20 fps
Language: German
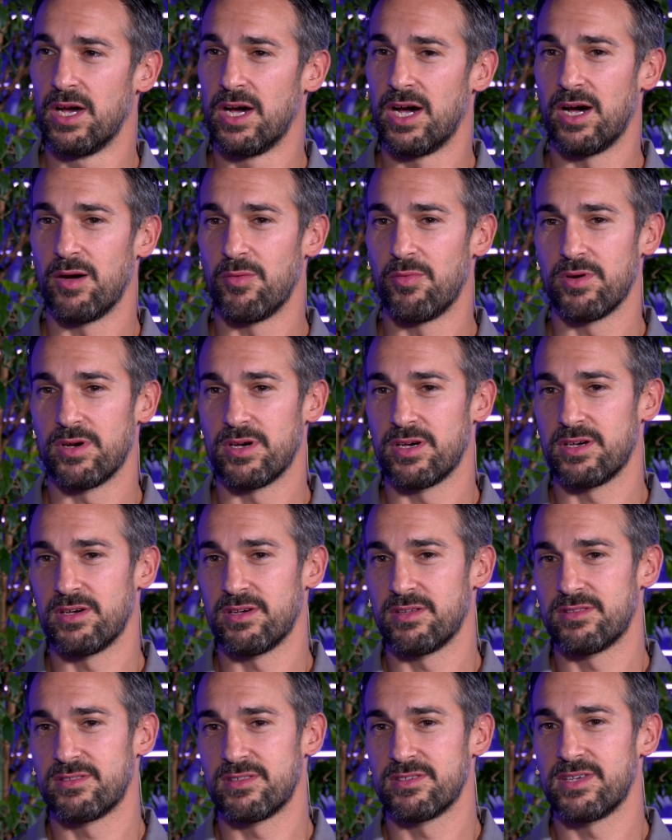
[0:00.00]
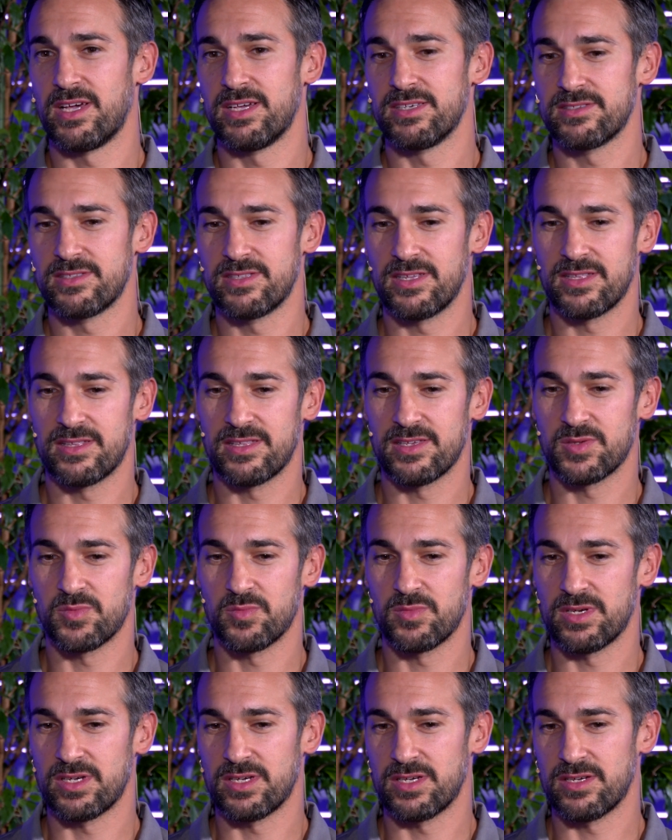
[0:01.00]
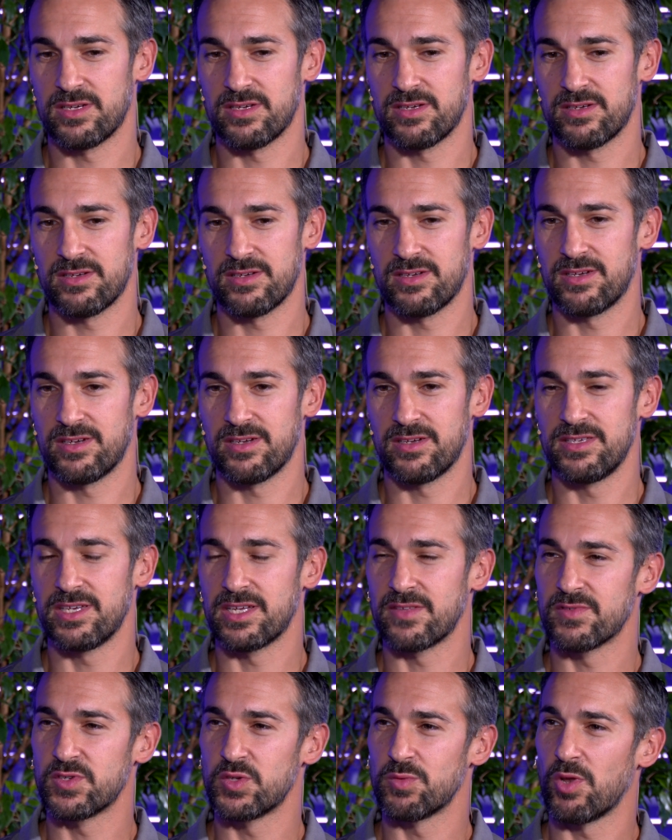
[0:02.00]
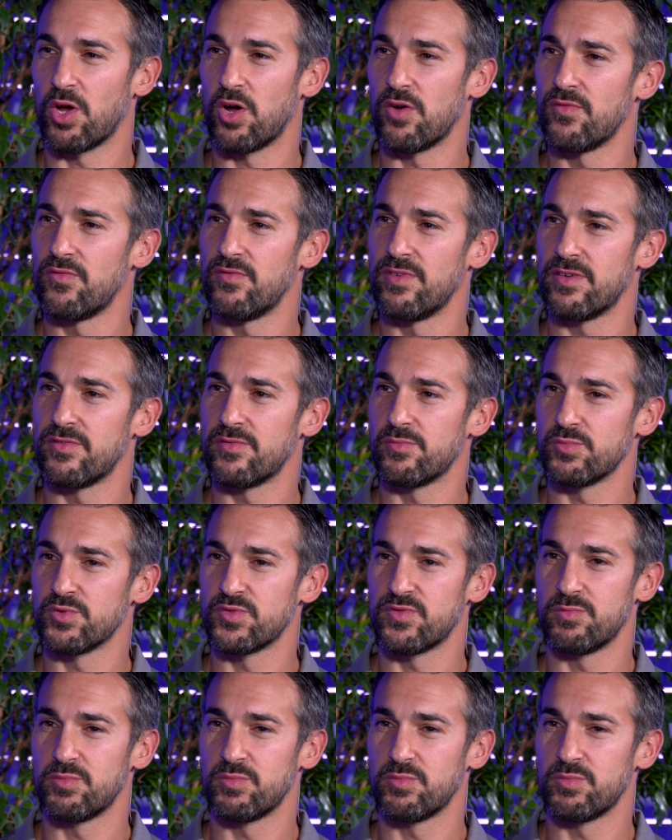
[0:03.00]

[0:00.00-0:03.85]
Aber das heißt nicht, dass man äh, irgendwas über den Haufen werfen muss.